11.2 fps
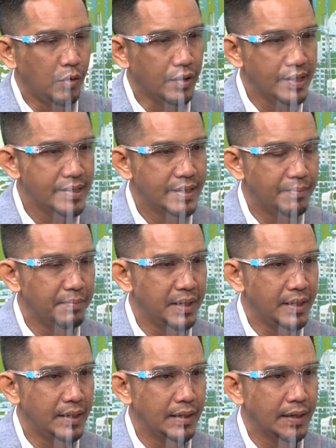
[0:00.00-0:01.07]
ก่อนที่จะ
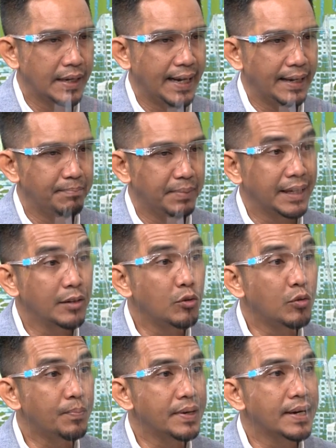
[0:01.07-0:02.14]
มีการปฏิ
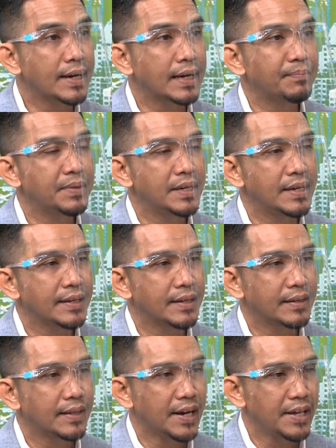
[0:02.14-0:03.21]
รูปเนี่ยนะครับที่
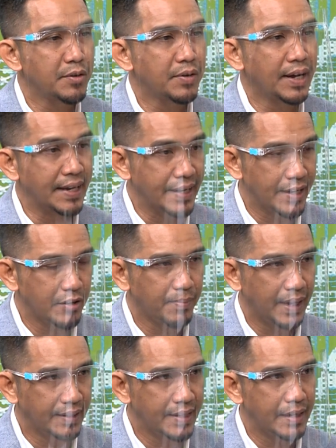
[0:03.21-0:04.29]
ท่านนายกอดีตนายก
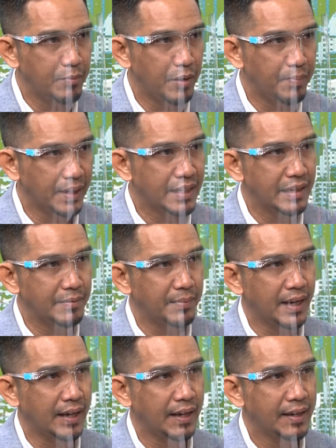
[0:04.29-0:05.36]
มหาธีมูฮัมหมัดขึ้น
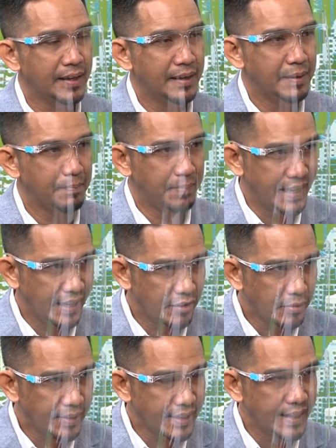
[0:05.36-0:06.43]
มาเป็นนาย
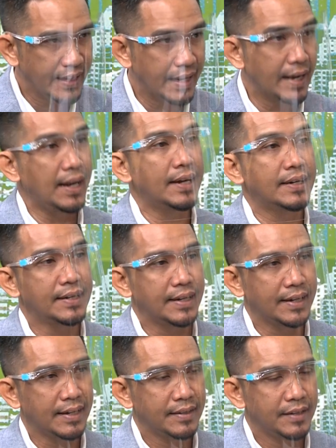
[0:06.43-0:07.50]
กรัฐมนตรีอีกครั้งหนึ่ง
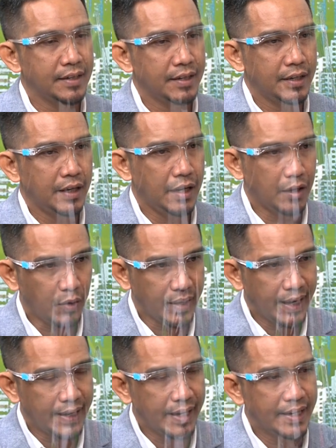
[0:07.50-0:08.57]
เนี่ยนะก่อน
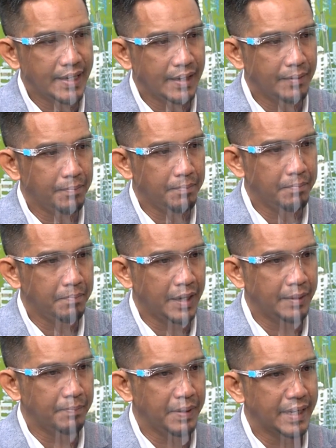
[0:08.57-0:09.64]
หน้านั้นเนี่ย
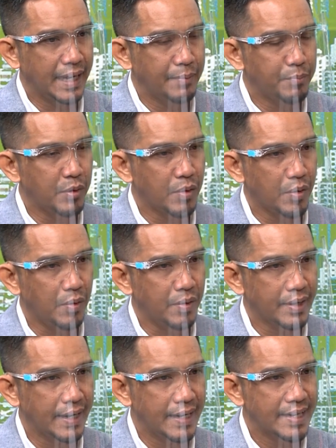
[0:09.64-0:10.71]
มันเป็นการปกครอง
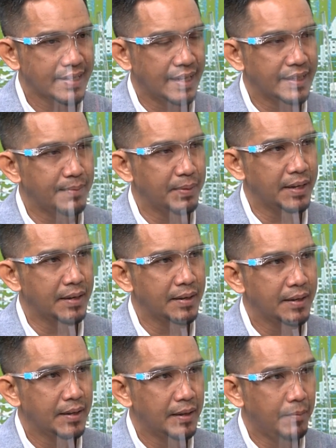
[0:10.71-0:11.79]
ในลักษณะที่เป็น
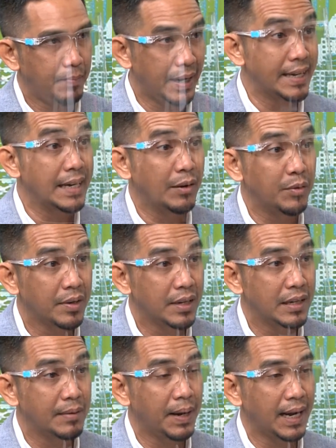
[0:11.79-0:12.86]
พรรคเดียวก็
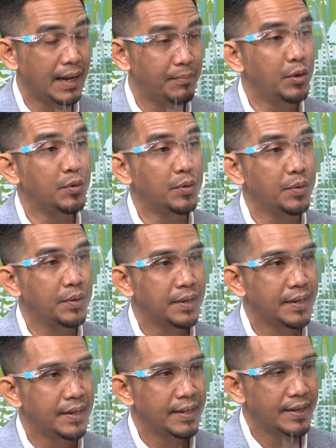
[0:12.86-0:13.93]
คือพรรคอัมโน
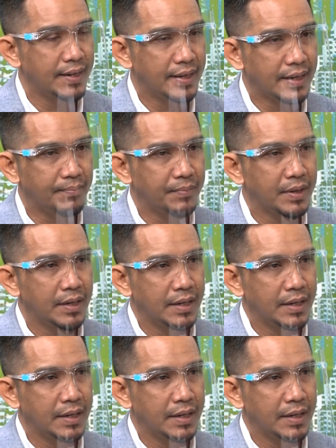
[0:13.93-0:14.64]
นะครับ